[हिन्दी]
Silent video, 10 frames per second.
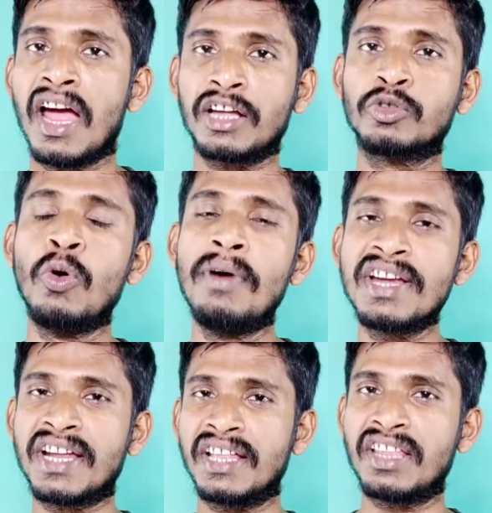अगर दो
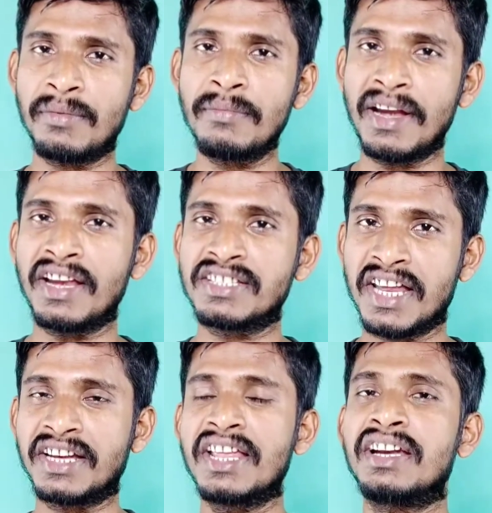महीने के अंदर भी मैंने
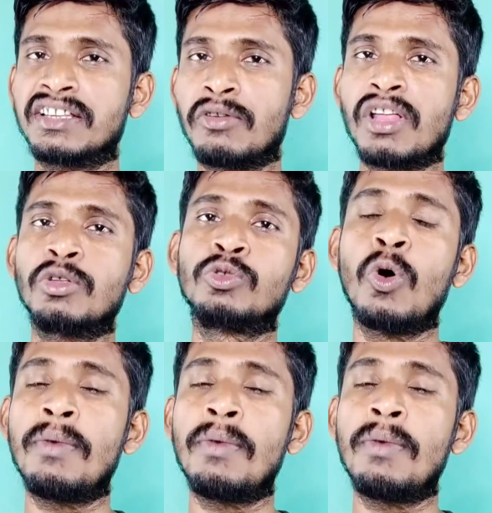चेक नहीं करता हूँ ना तो